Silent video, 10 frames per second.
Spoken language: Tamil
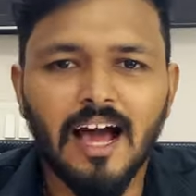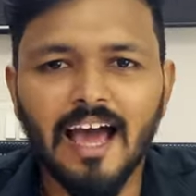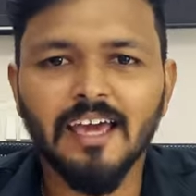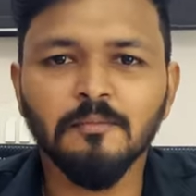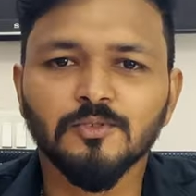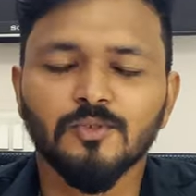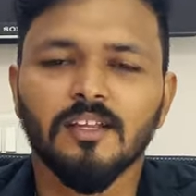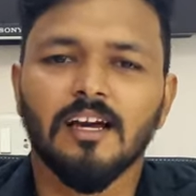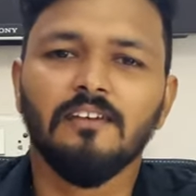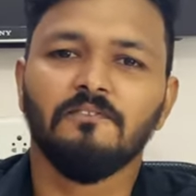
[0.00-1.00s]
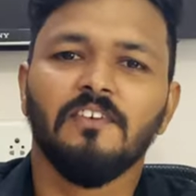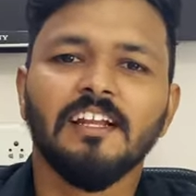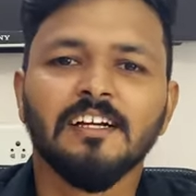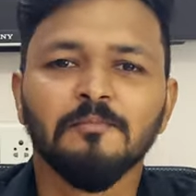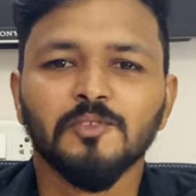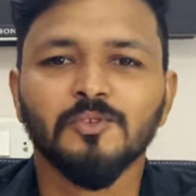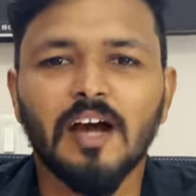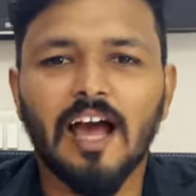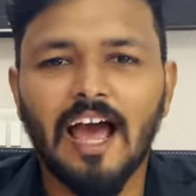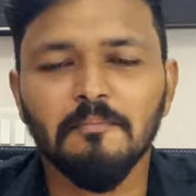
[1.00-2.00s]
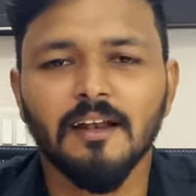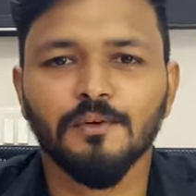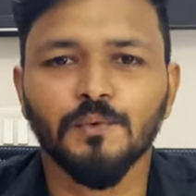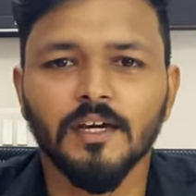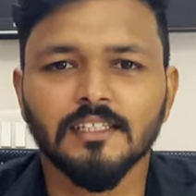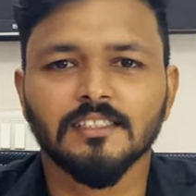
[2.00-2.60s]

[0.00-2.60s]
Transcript: ஐ எம் சூர்யா வெல்கம் டு ஆப்பிள் அட்வைஸ்